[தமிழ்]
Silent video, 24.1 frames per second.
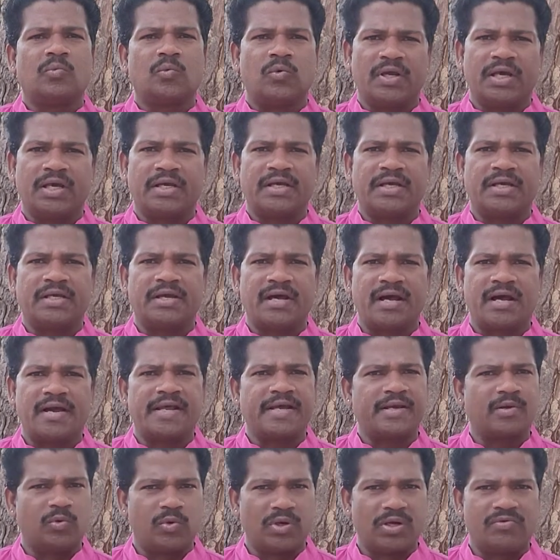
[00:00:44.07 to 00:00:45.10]
உலக
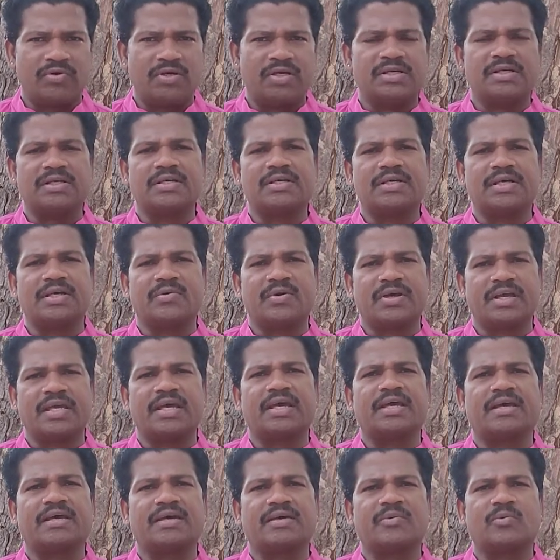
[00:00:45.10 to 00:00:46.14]
நாடக உறவுகளுக்கு என்னுடைய
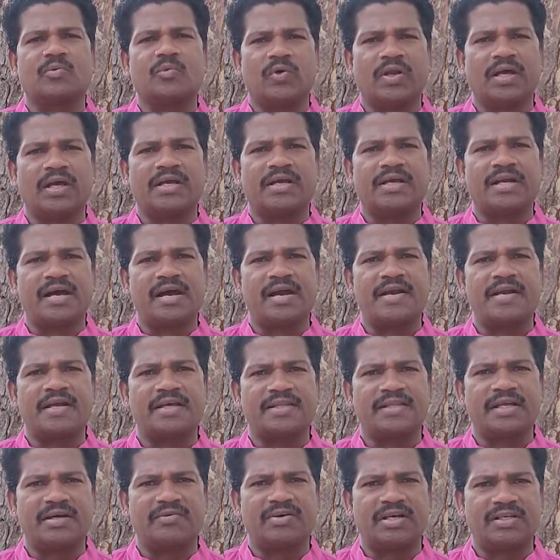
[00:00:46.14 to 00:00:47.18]
உலக நாடக
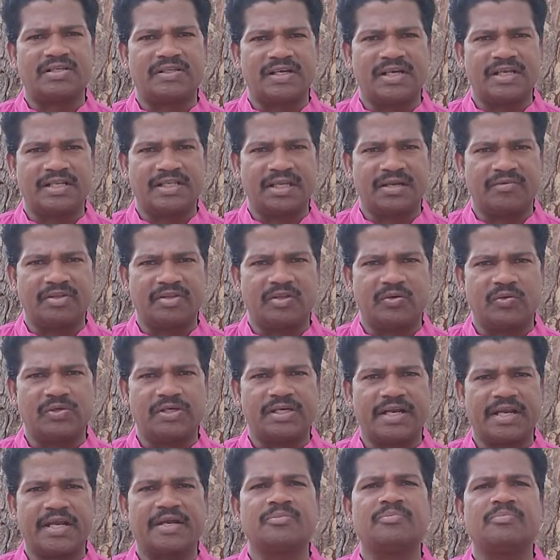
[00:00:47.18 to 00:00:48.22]
தின வாழ்த்துக்களை தெரிவித்துக்
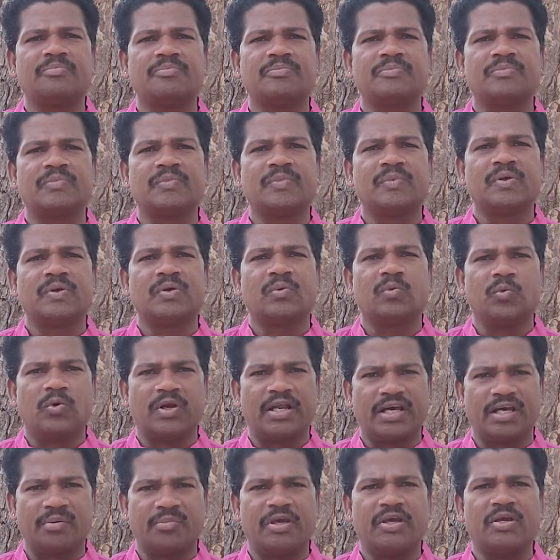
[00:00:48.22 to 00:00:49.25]
கொள்கிறேன்
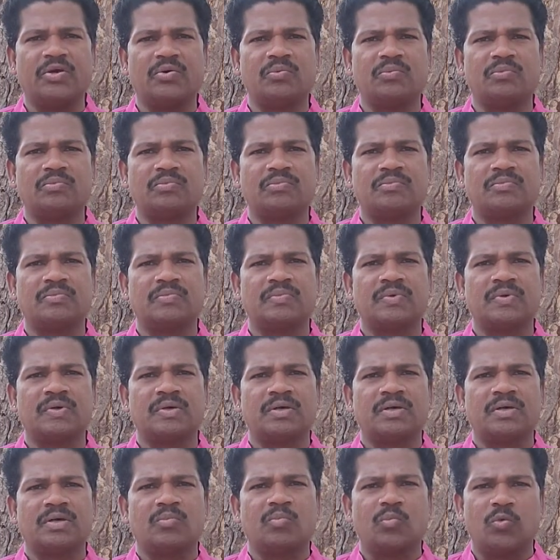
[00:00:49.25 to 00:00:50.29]
உலகமெங்கும்
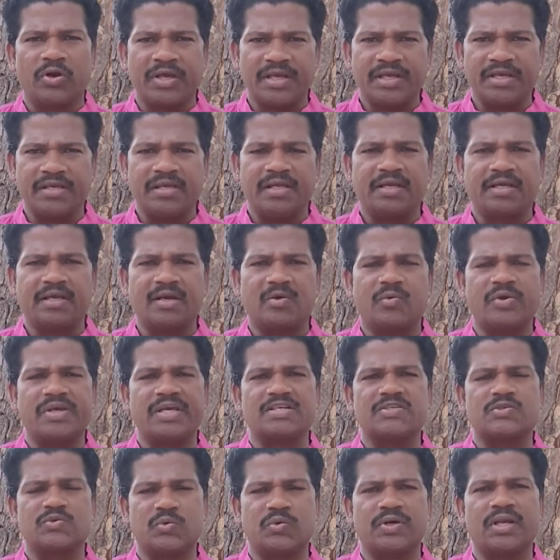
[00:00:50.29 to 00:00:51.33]
முடங்கி இருக்கக்கூடிய
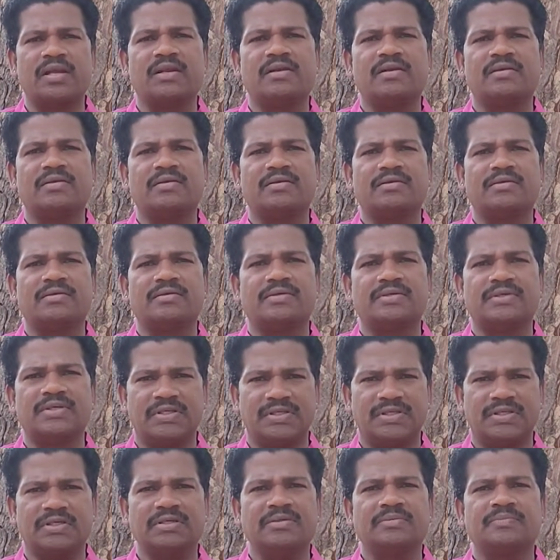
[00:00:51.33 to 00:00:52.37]
சூழல்
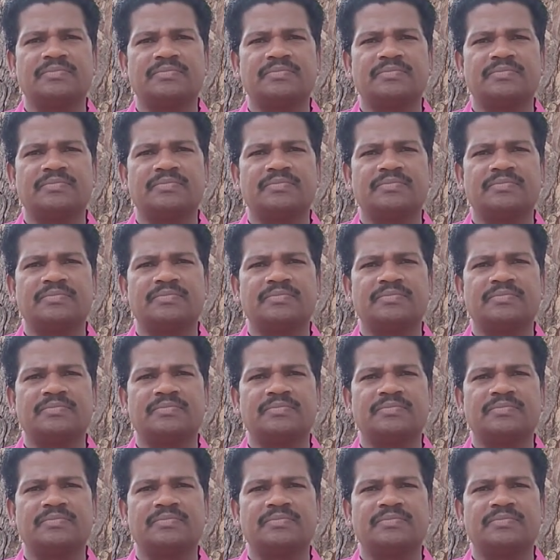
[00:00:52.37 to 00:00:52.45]
இது